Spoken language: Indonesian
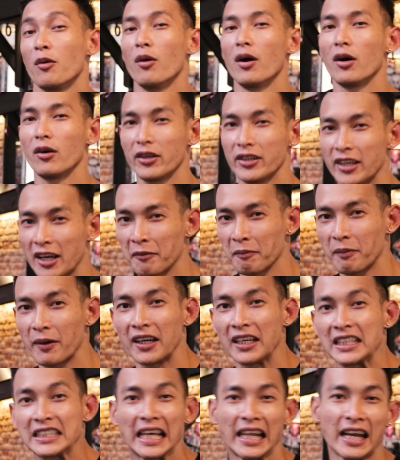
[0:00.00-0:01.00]
gua udah
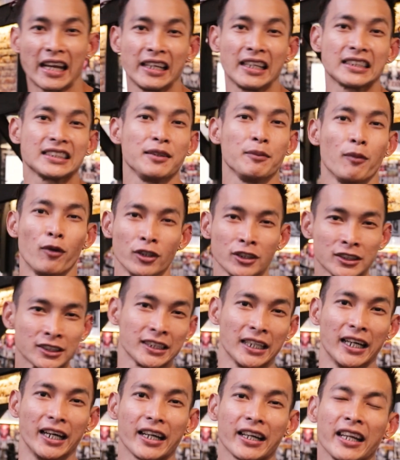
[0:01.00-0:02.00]
nyampe di sarangnya si
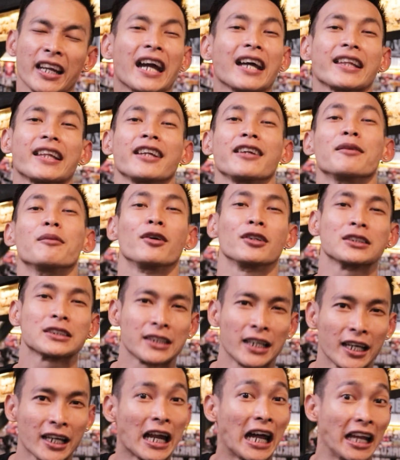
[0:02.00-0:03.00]
Monster yang katanya
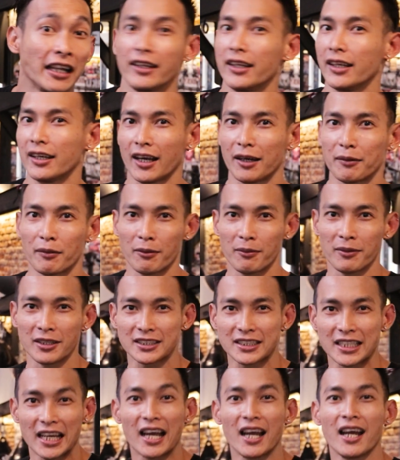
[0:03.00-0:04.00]
Monster Andika
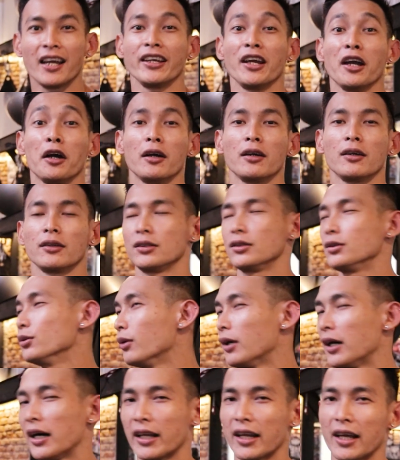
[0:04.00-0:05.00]
Mamesa yang
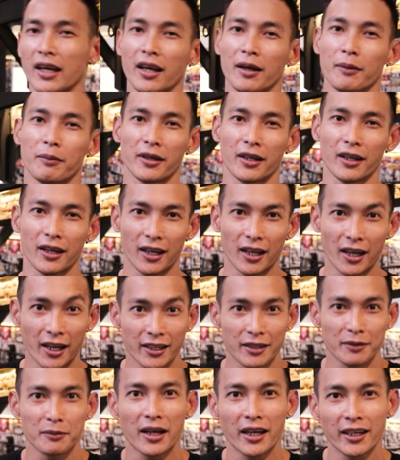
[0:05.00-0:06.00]
juara nggak pernah kalah
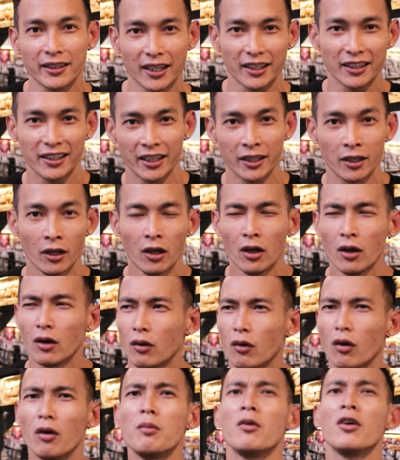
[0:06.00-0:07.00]
6 kali tanding
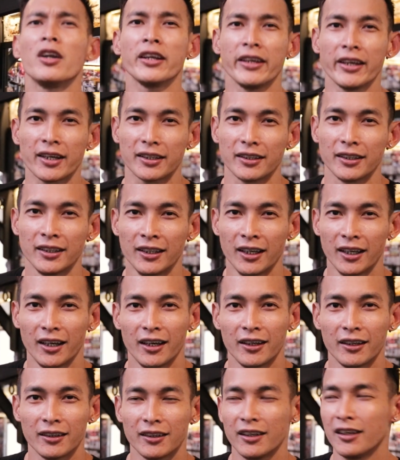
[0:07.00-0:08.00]
gua mau lihat
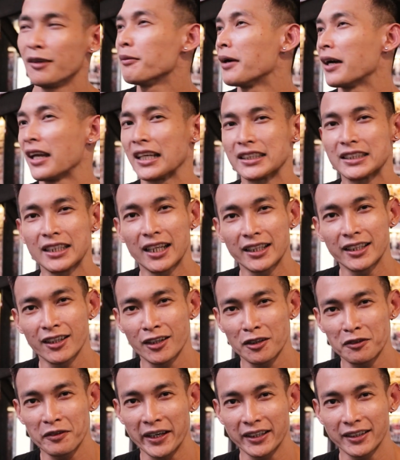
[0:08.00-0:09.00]
gimana sih
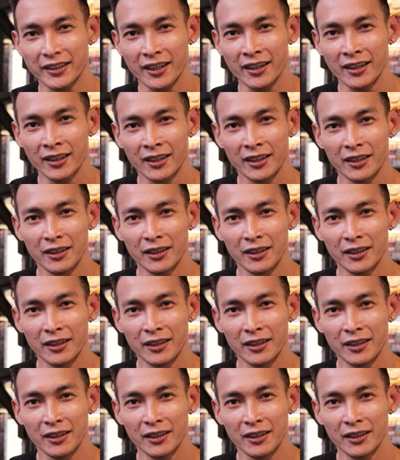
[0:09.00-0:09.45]
latihan fighter